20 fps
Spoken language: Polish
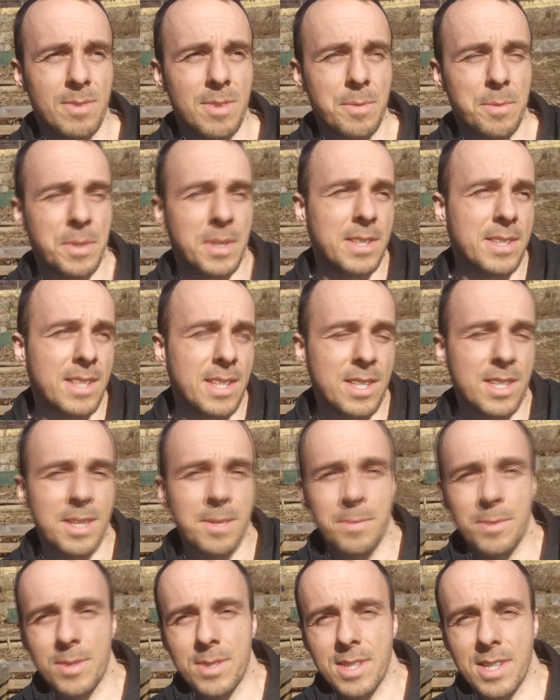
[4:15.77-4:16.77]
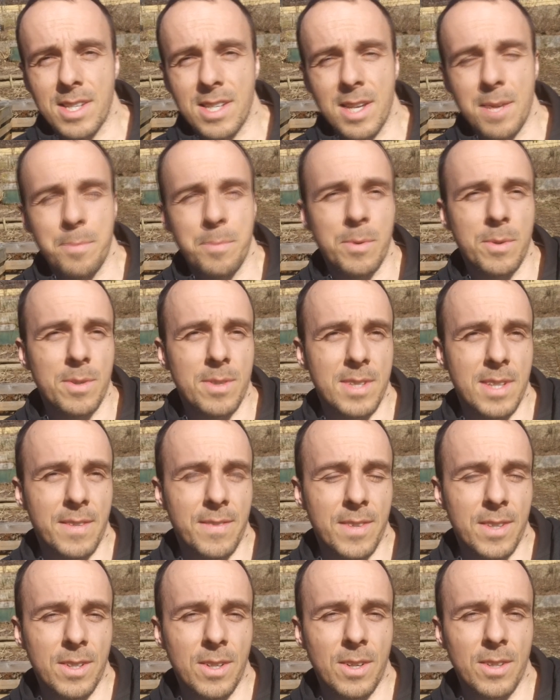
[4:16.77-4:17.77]
na przykład za zimno, za ciepło,
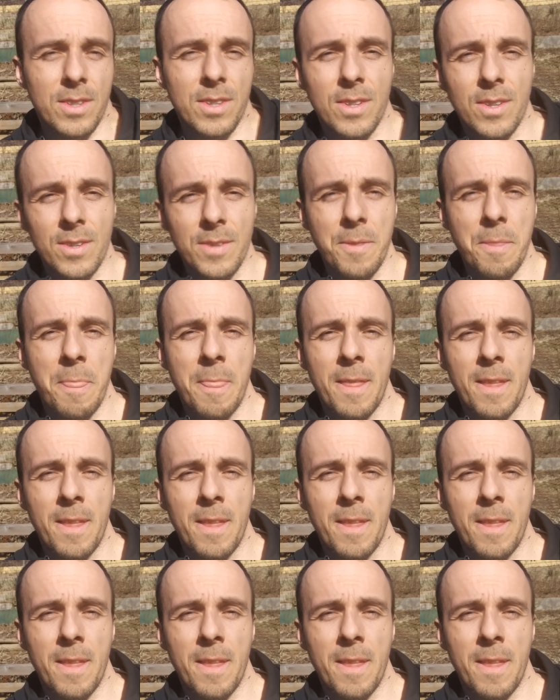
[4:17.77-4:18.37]
za wilgotno.